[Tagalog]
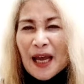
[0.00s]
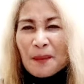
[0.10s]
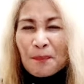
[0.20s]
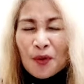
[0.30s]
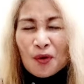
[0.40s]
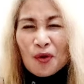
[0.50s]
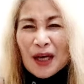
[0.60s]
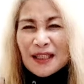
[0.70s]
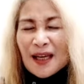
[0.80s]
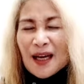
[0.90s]
ay puro
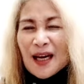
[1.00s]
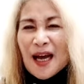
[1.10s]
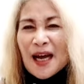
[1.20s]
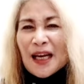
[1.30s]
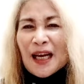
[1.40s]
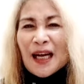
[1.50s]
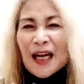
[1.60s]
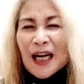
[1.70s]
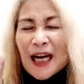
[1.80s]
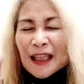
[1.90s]
kasaganaan na lang
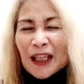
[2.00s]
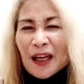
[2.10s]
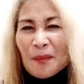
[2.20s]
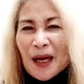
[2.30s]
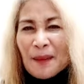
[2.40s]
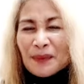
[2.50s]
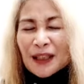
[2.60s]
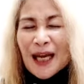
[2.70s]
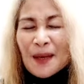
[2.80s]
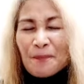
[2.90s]
ang ating
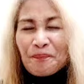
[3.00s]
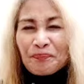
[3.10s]
makamtan.